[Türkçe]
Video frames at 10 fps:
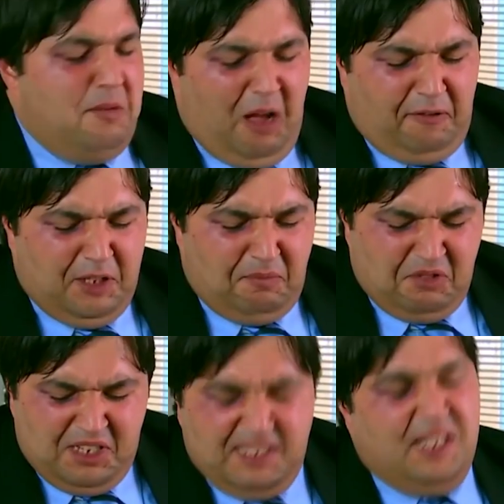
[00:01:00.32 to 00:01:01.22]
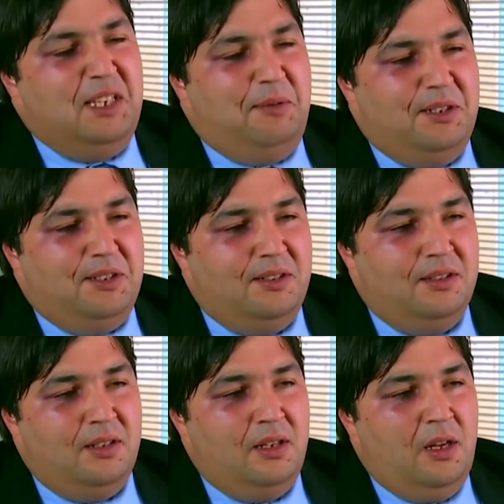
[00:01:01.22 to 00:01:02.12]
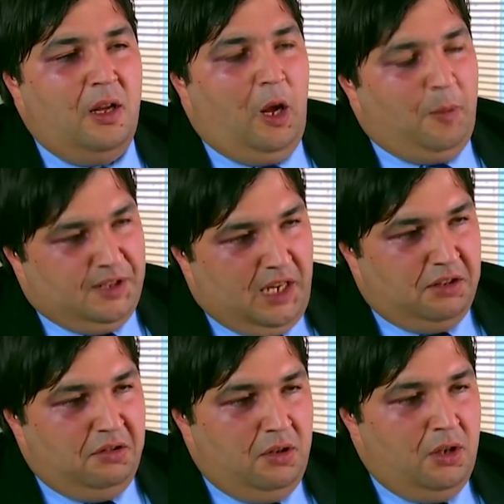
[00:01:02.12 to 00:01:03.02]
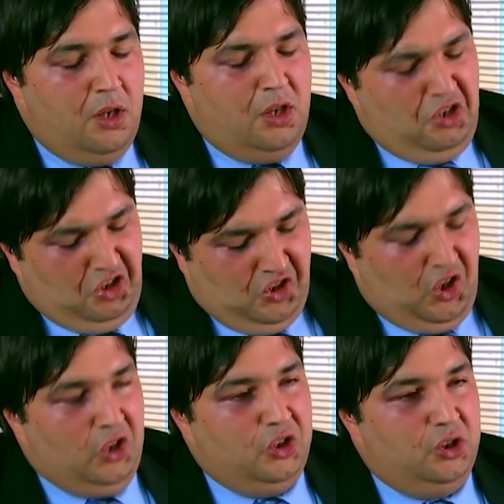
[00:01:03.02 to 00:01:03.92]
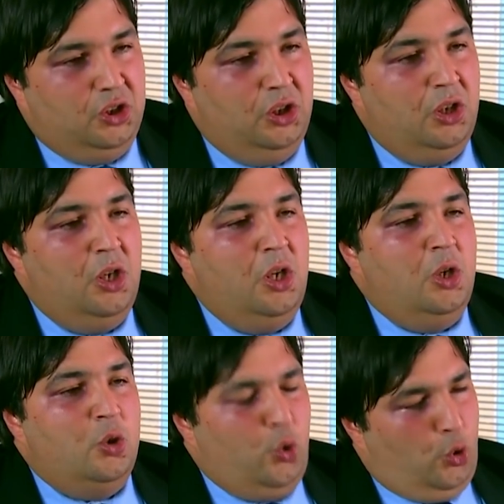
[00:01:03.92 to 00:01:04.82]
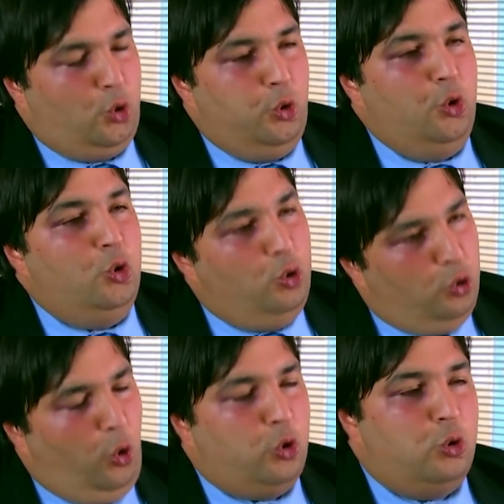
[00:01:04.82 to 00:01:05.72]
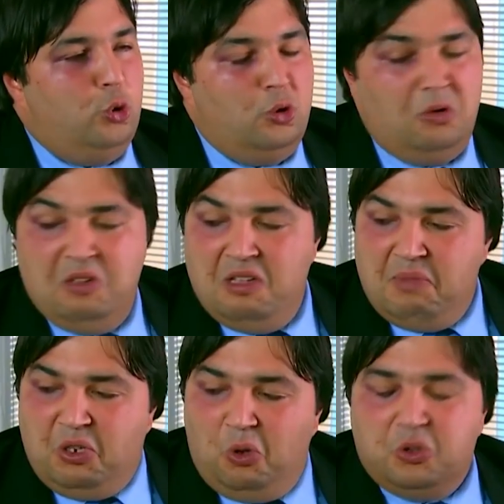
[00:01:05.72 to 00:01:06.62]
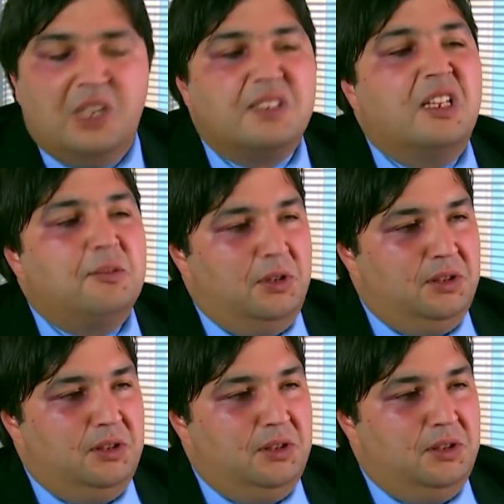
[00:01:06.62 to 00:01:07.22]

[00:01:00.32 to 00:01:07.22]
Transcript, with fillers: beni mahvedip rezil edebilirdin. Ama sen insanlığını, dürüstlüğünü, dostluğunu bir koltuğa sat.